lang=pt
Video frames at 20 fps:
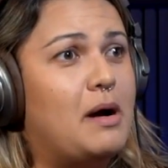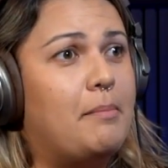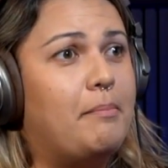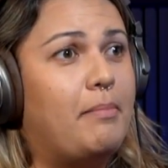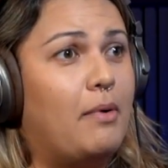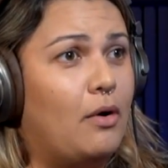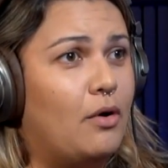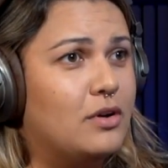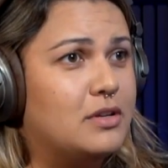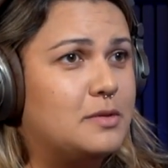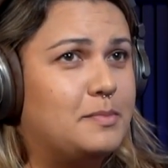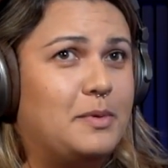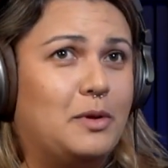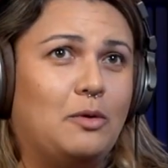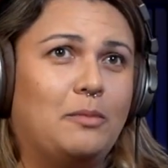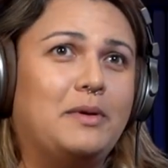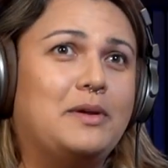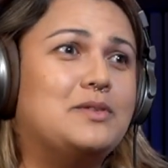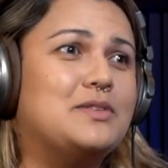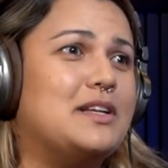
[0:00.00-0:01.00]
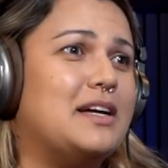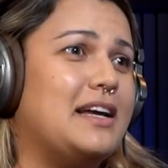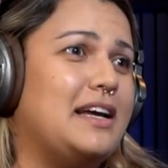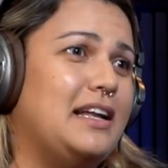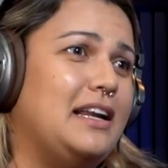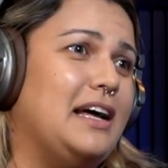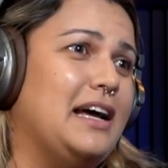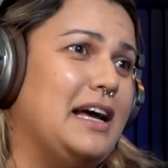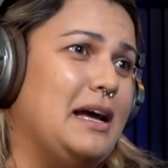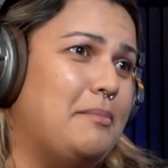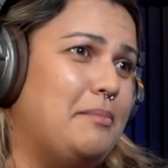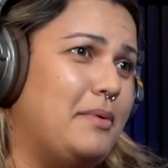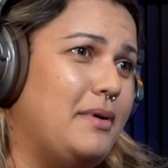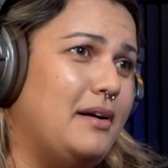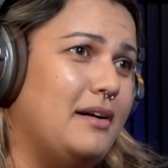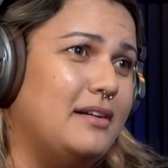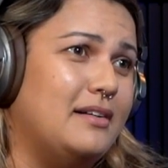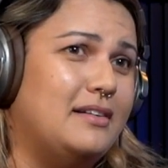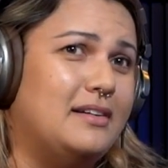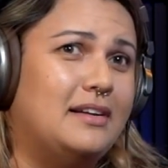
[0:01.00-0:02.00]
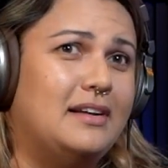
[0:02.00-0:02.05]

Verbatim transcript: pós, pelo menos naquela época,